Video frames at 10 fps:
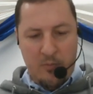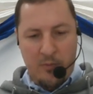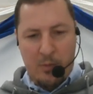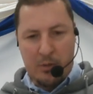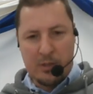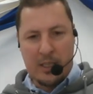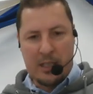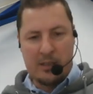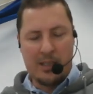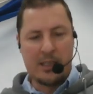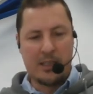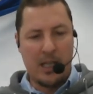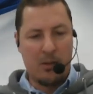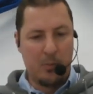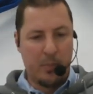Vamos a
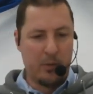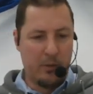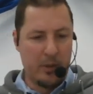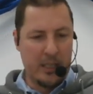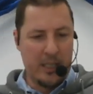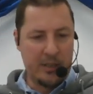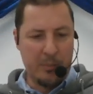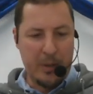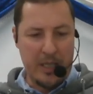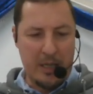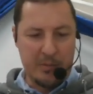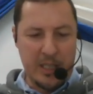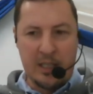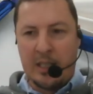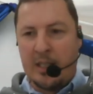saltar un poco en esa palabra.